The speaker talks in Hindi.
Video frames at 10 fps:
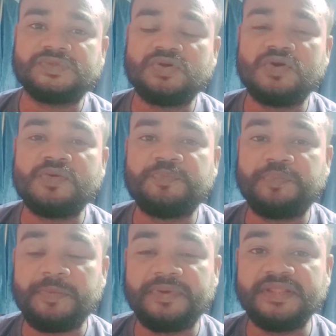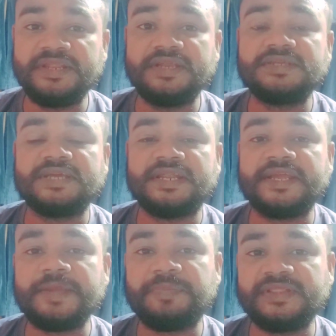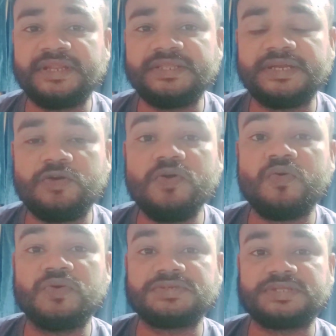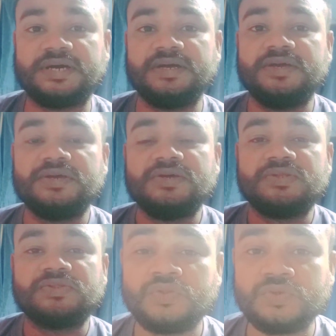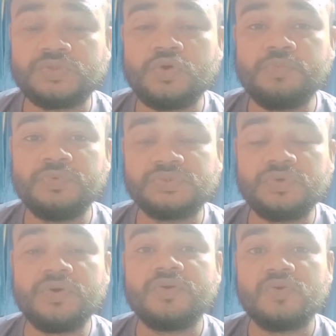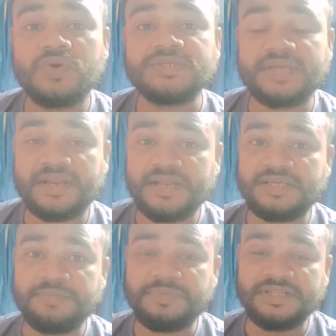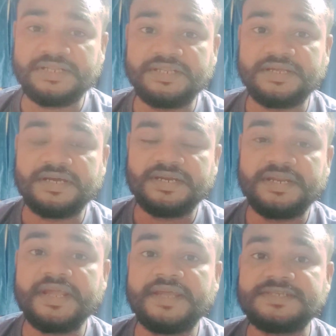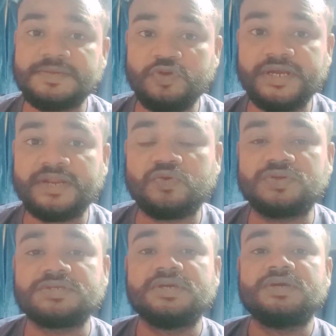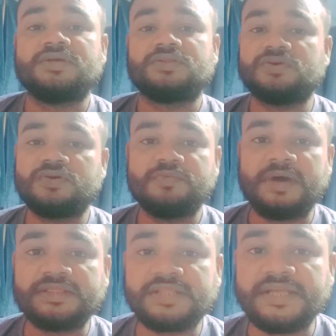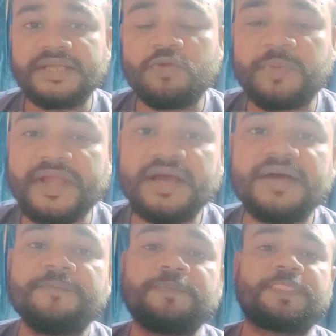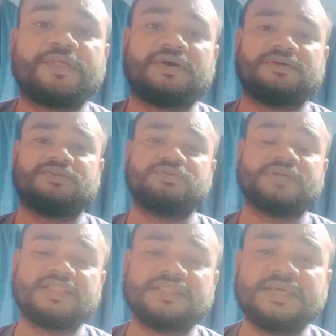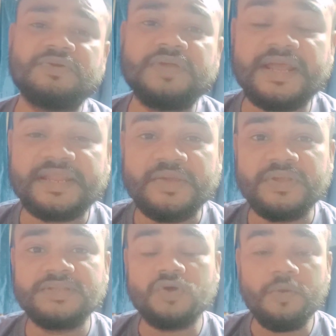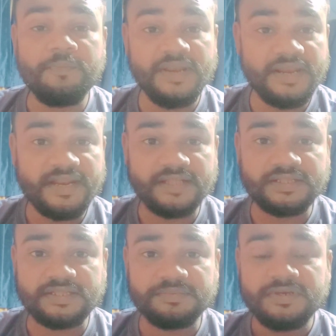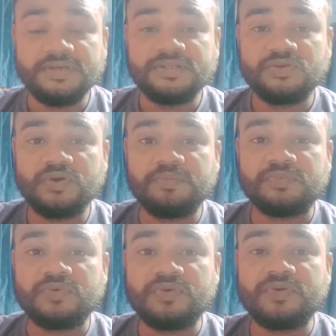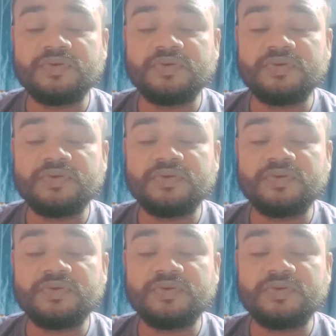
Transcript: तो फिफ्टीन डेज यानी कि पंद्रह दिन का वो कोर्स था तो दोस्तों मुझको कोर्स करना था पंद्रह दिन का ठीक है सिमुलेटर कोर्स तो बहत्तर हज़ार रुपये का था तो जानते ही यार क्योंकि जॉब मिल नहीं रहा था तब तो हमको